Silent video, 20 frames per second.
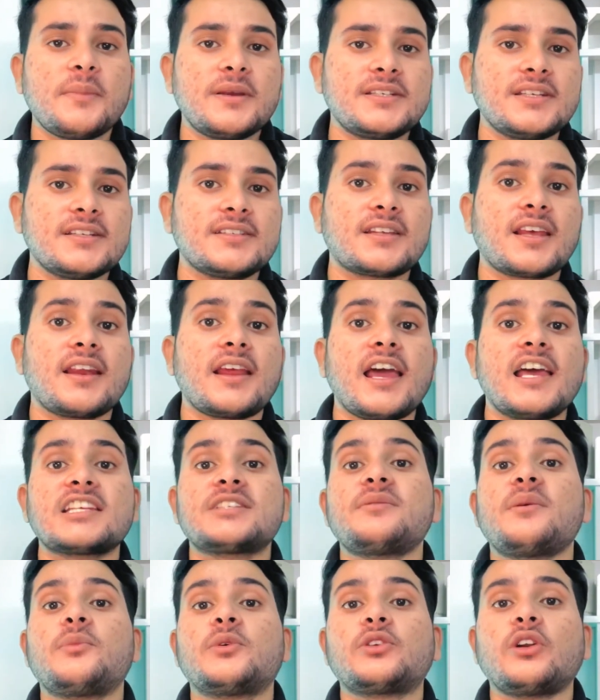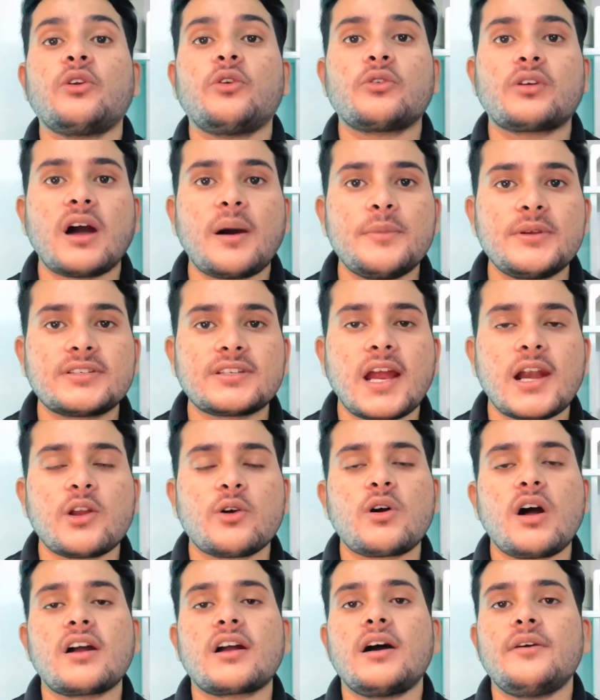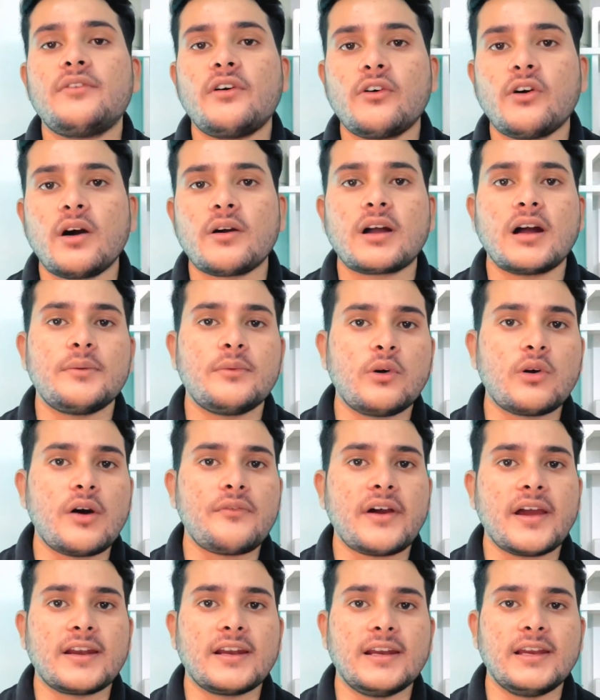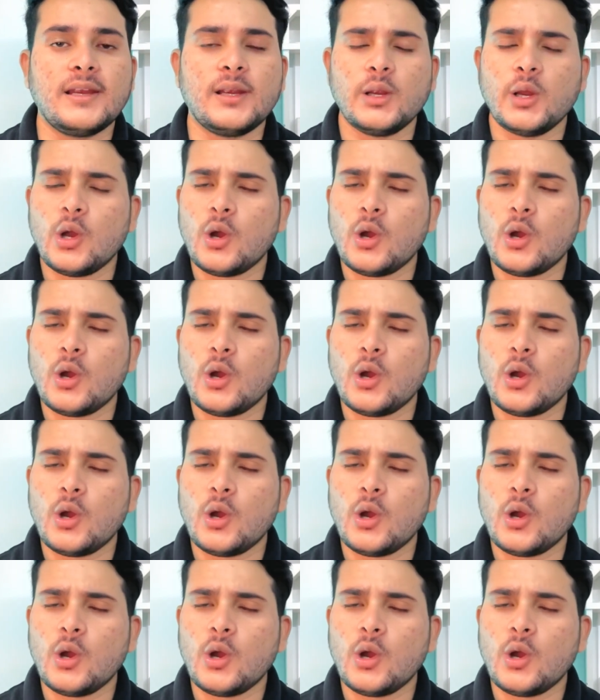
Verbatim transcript: मैसेज सर एस मुद्रा लोन कब स्टार्ट होगा कब होगा कब होगा फाइनली